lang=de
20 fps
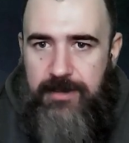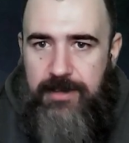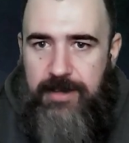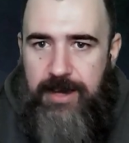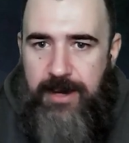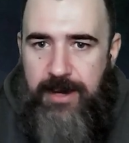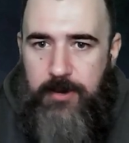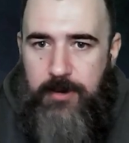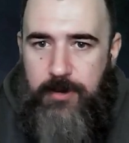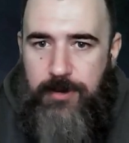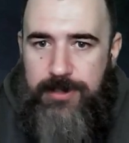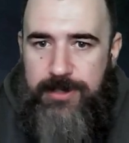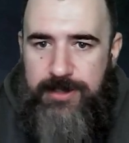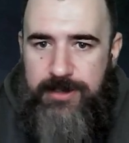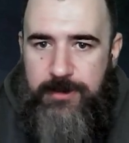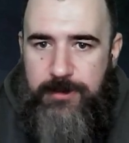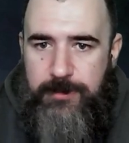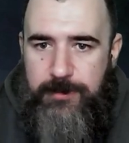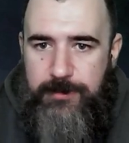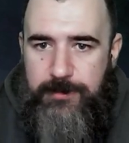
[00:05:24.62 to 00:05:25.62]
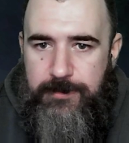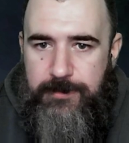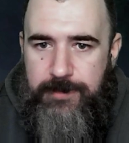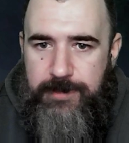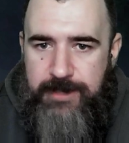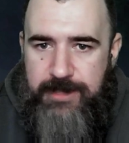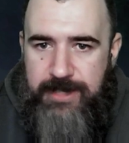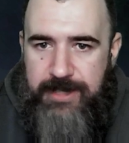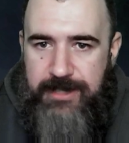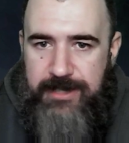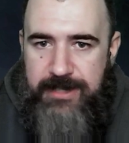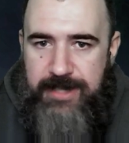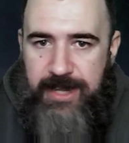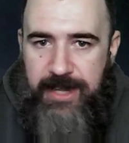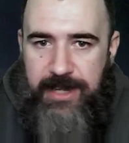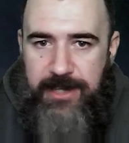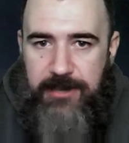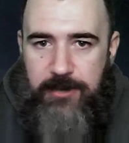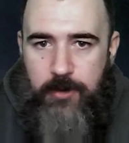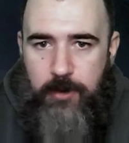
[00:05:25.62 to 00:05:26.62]
Eine Unterkunft kann
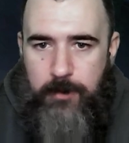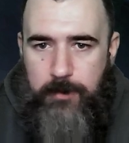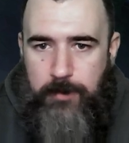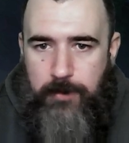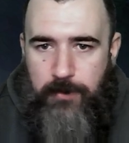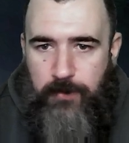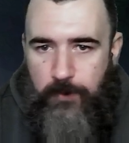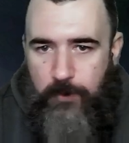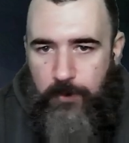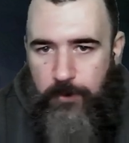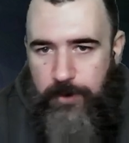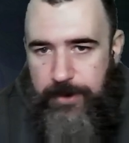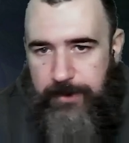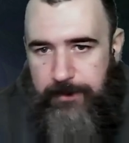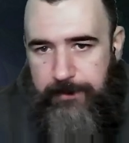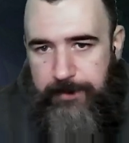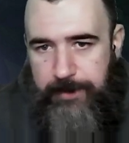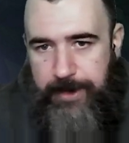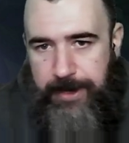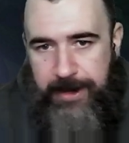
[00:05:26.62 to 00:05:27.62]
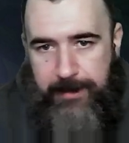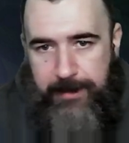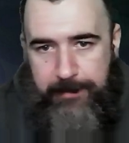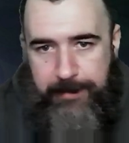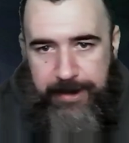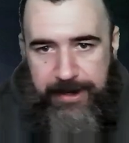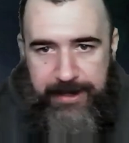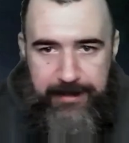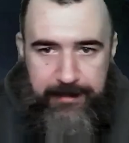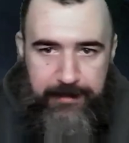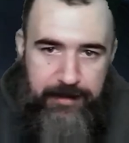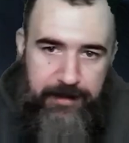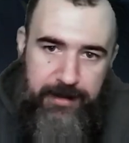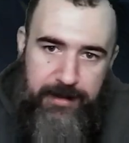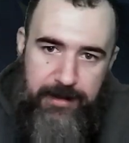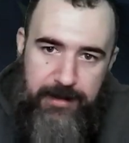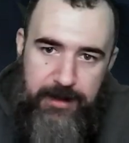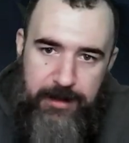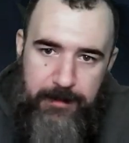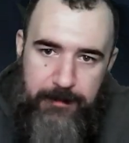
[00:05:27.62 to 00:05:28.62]
jeden dort Bewohner beherbergen,
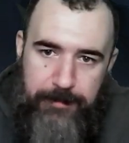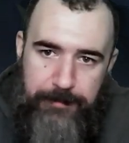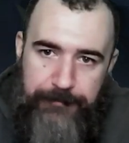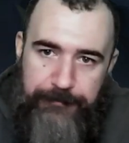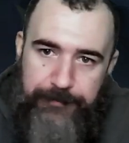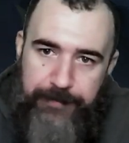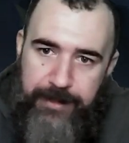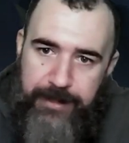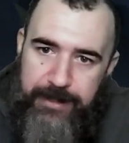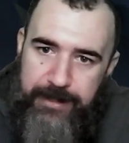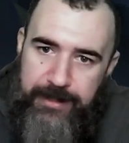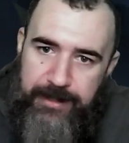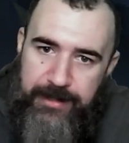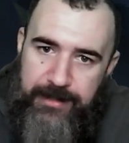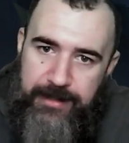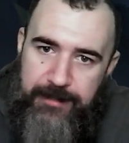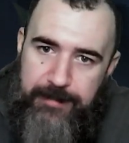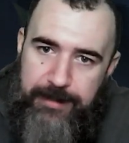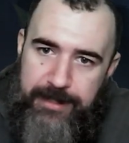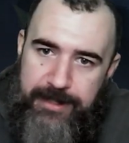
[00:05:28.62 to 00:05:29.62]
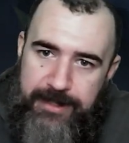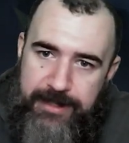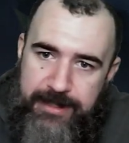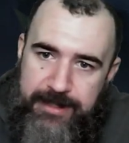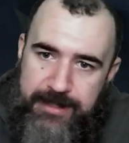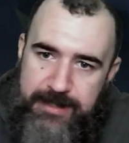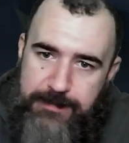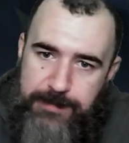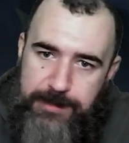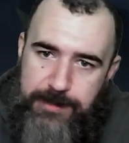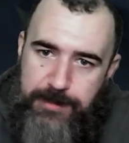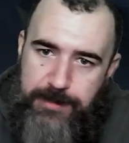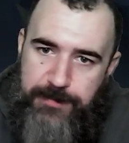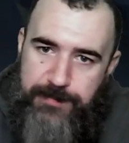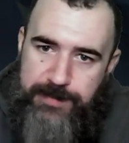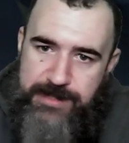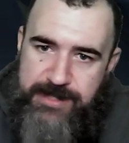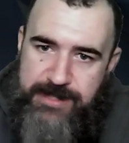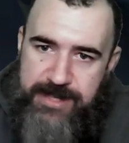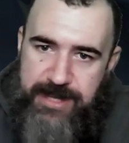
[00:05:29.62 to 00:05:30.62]
befriedigt aber nicht das
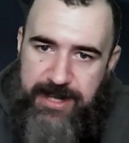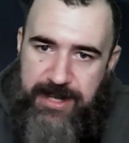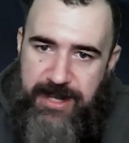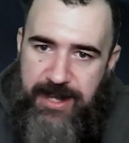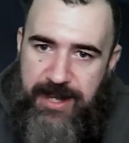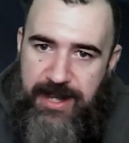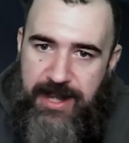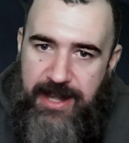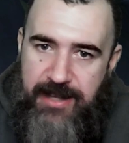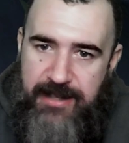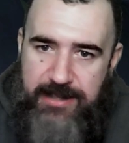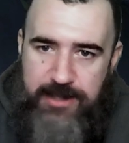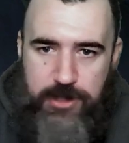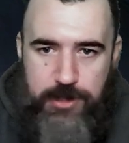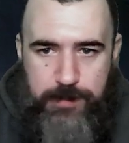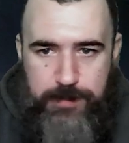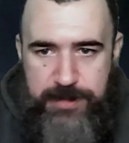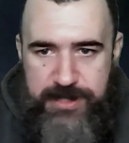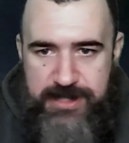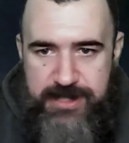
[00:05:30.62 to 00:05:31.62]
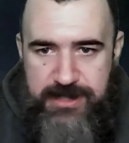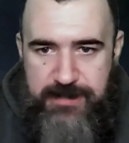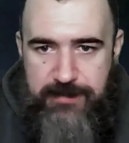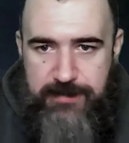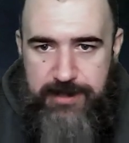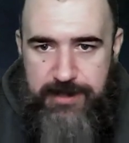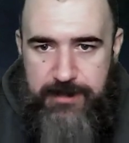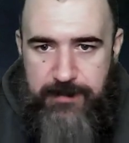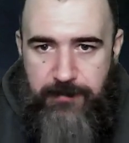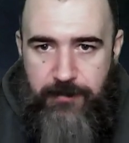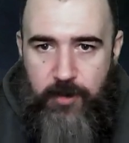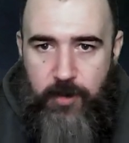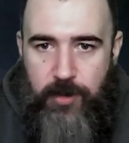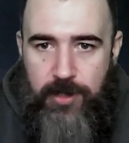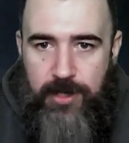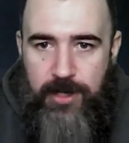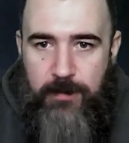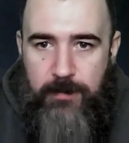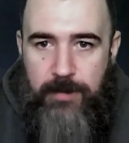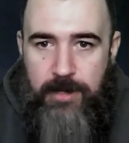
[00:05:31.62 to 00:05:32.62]
Bedürfnis nach artenspezifischem
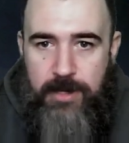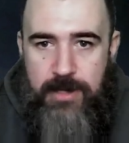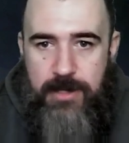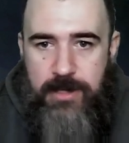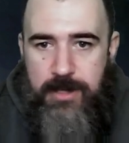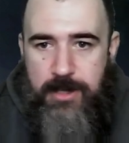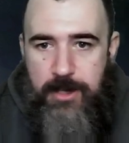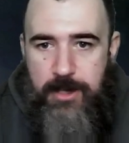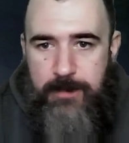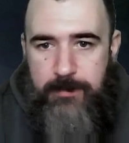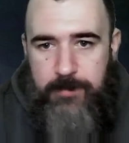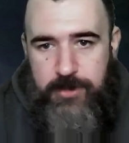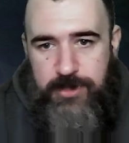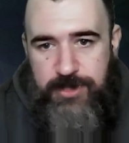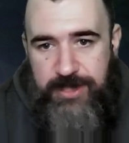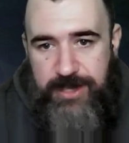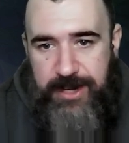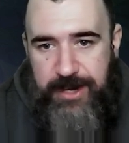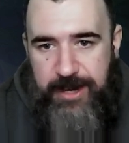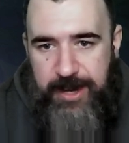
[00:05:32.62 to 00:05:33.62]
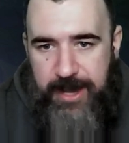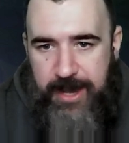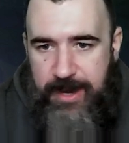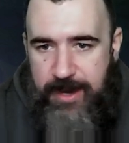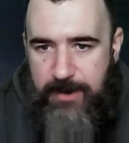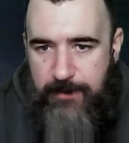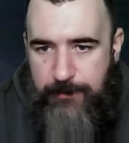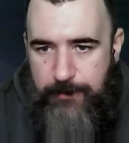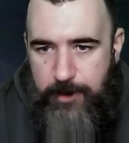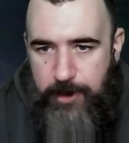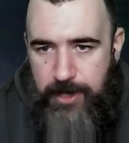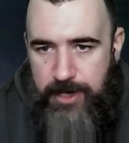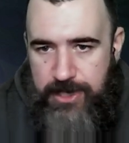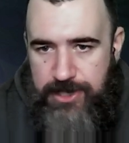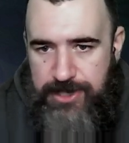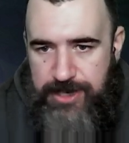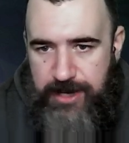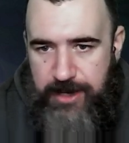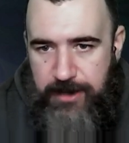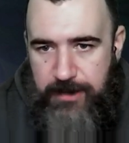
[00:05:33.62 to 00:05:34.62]
Wohnraum. Muss in der Nähe einer
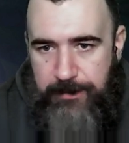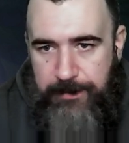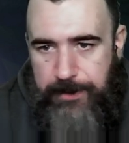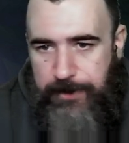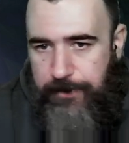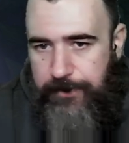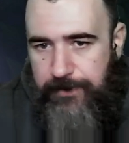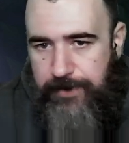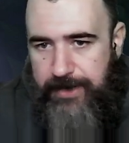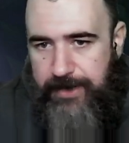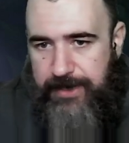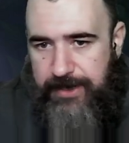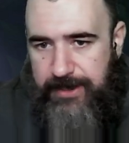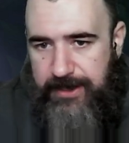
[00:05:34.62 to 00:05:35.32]
Feuerstelle gebaut werden.